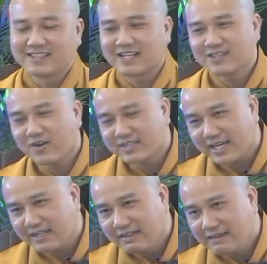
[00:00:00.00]
Người ta cho
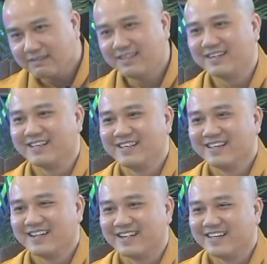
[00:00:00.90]
chén yến,
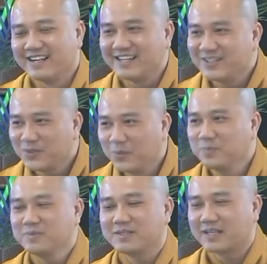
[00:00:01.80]
ly
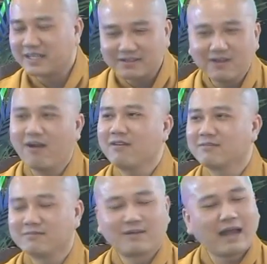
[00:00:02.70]
nhung thiệt
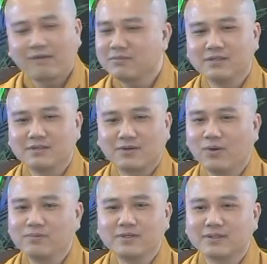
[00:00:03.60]
ngon, ăn không được,
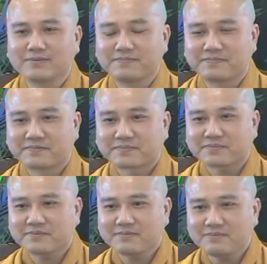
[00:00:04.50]
uống không được.
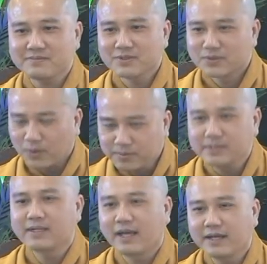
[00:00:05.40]

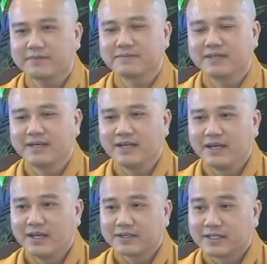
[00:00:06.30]
Cũng như thế.
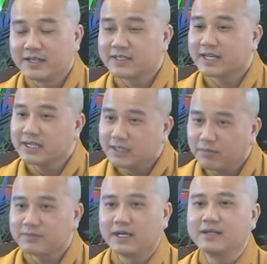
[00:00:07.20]
Cho nên cái
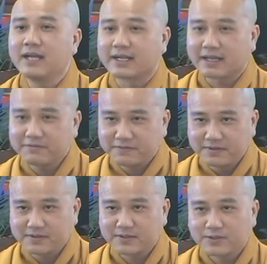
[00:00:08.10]
gốc vẫn là cái
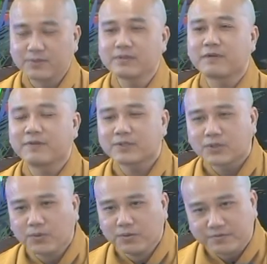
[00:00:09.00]
phước. Chúng ta phải
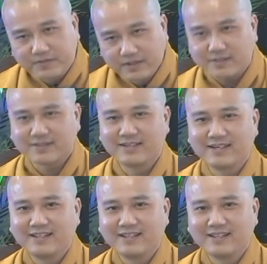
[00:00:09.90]
tu phước.